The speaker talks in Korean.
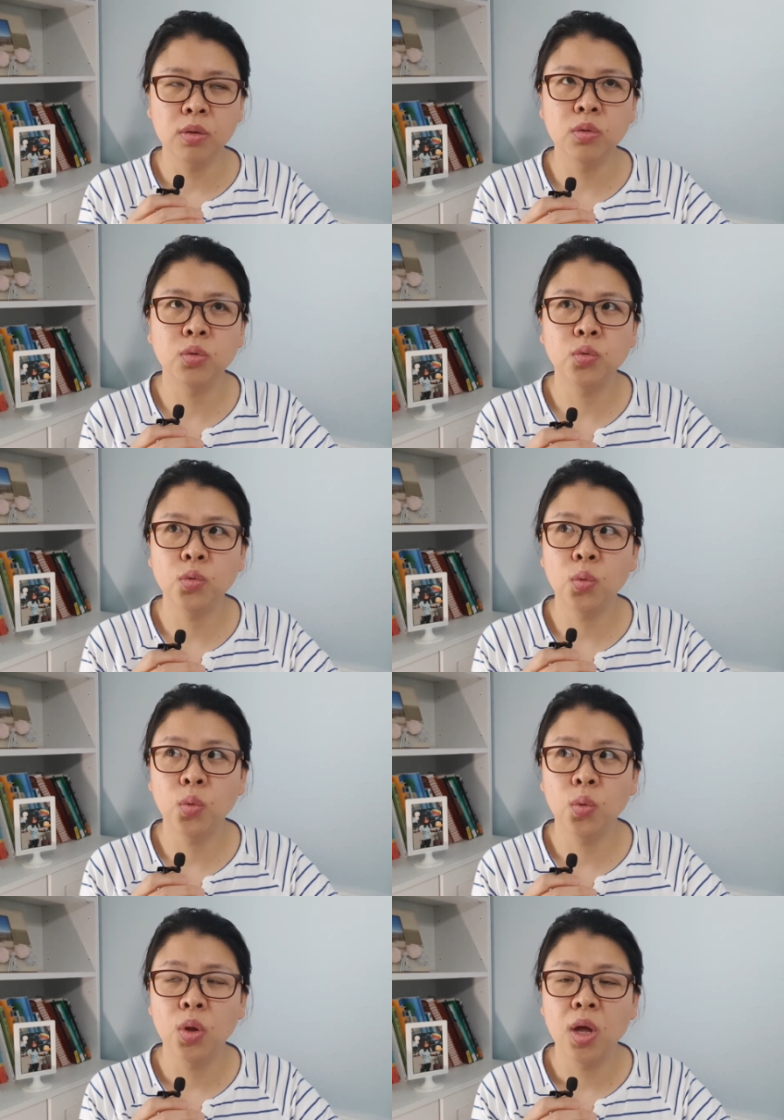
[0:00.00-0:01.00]
그리고
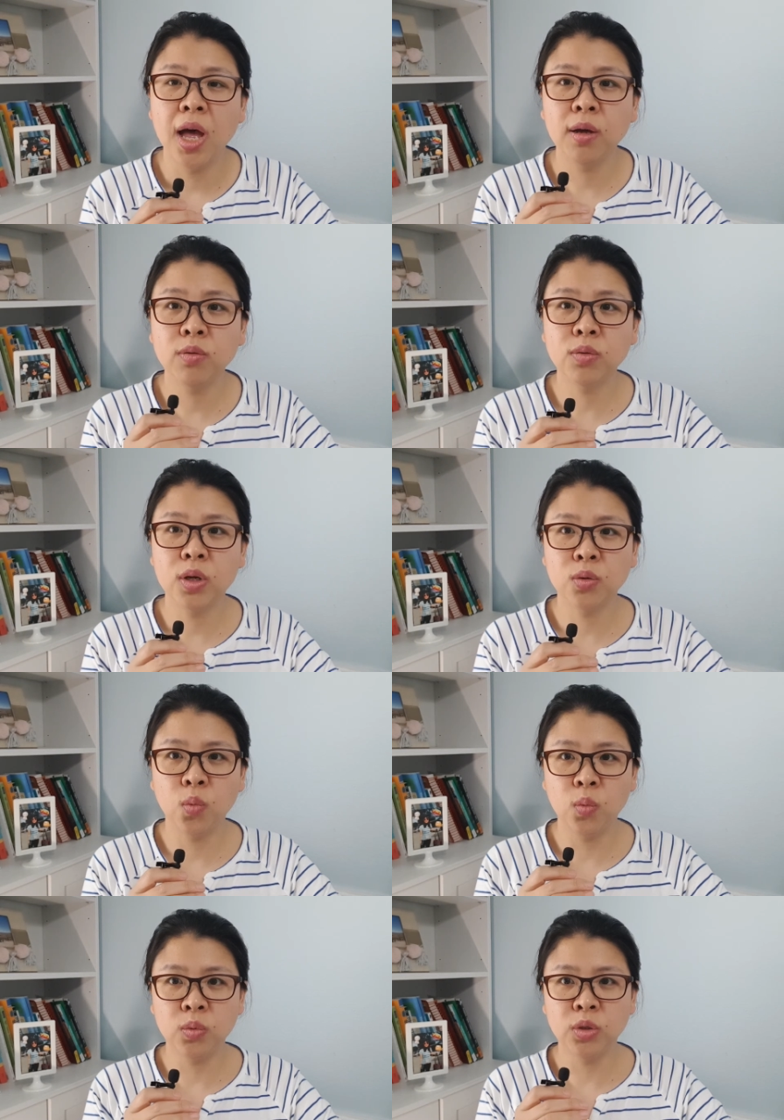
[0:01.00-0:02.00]
또 한국에서
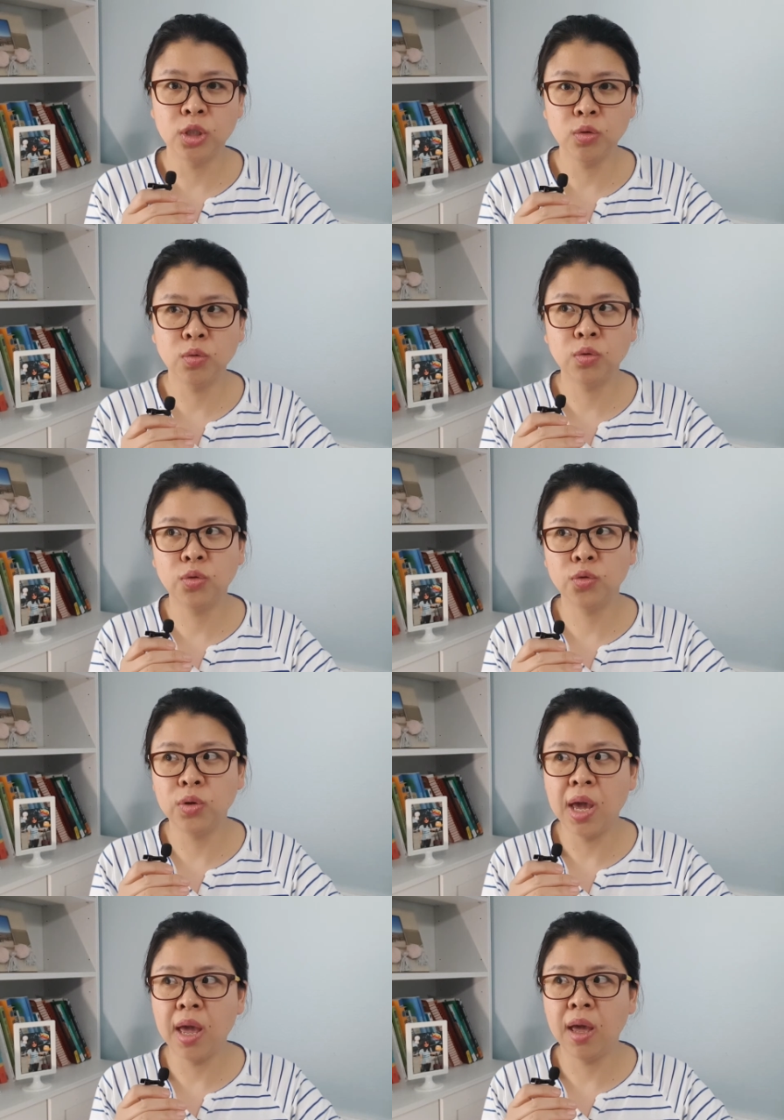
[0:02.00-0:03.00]
온 친구들
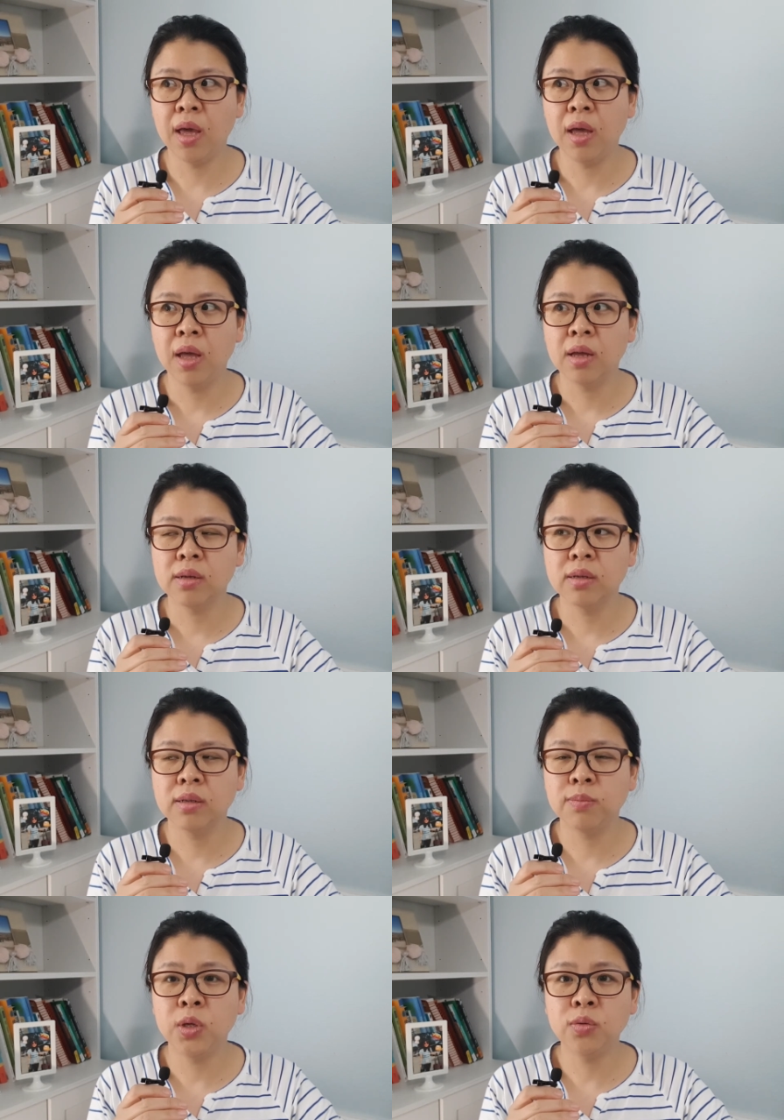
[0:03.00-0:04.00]
중에
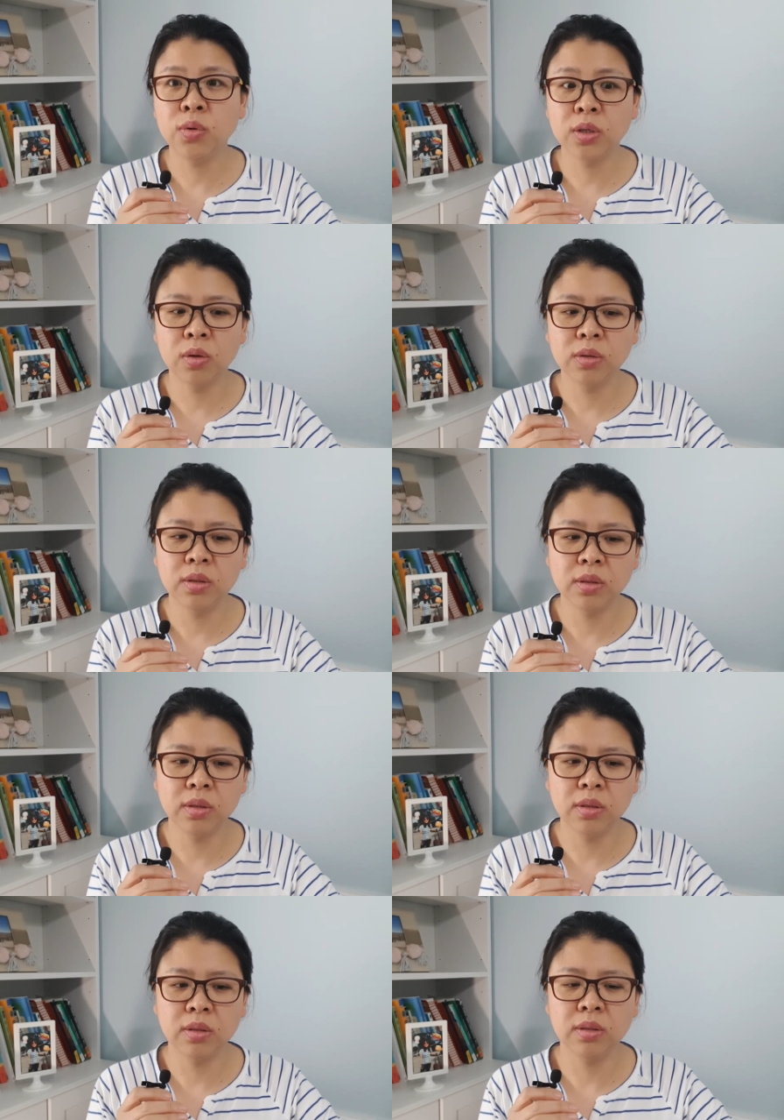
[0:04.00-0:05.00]
그
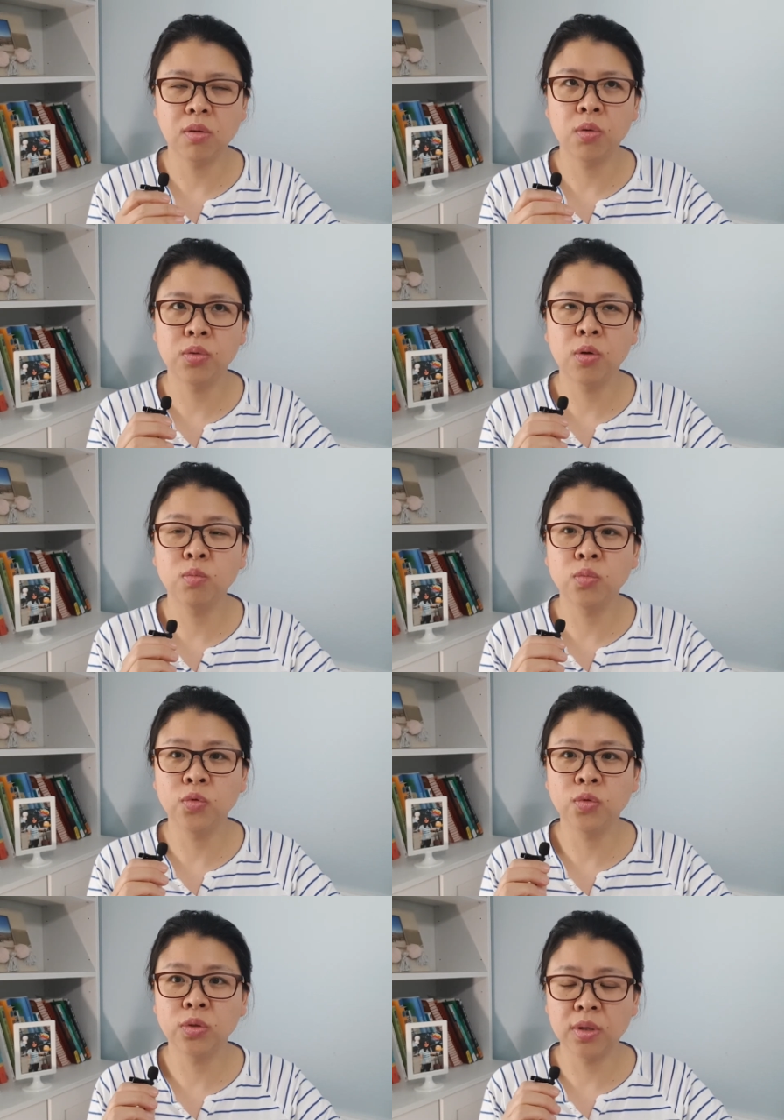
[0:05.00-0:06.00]
미국에서는 어떤
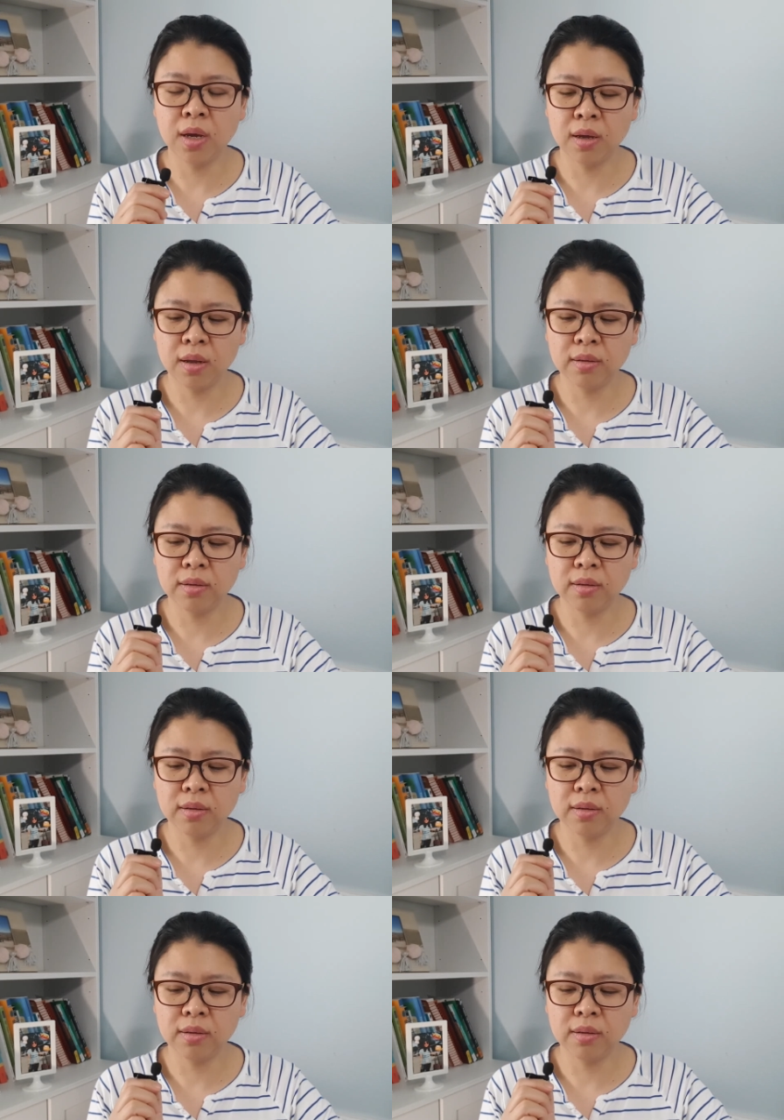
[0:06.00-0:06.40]
문, 그러니까